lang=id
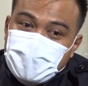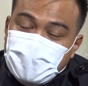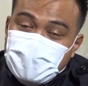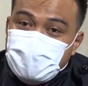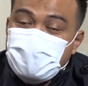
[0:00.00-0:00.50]

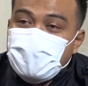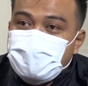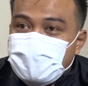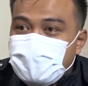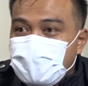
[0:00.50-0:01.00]
ada ruang
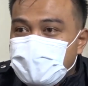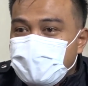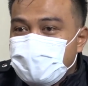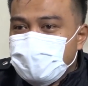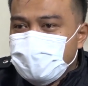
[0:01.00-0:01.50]
bagi kita
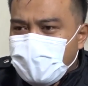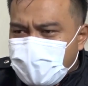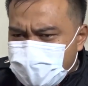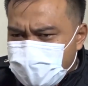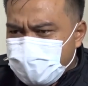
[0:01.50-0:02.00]
untuk
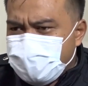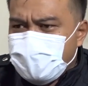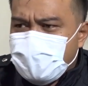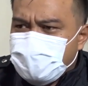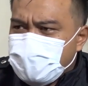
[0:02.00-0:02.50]
aktif
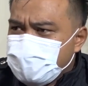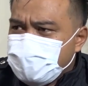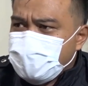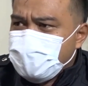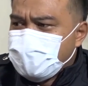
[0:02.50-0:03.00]
melakukan
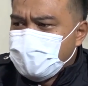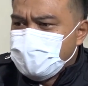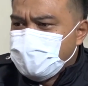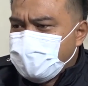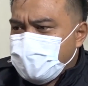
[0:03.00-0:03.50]

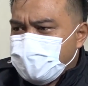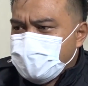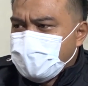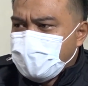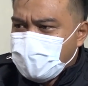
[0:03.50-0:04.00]
sosialisasi kepada
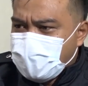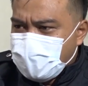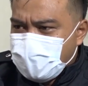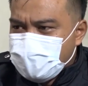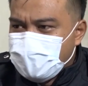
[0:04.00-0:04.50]

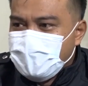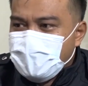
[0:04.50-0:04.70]
masyarakat,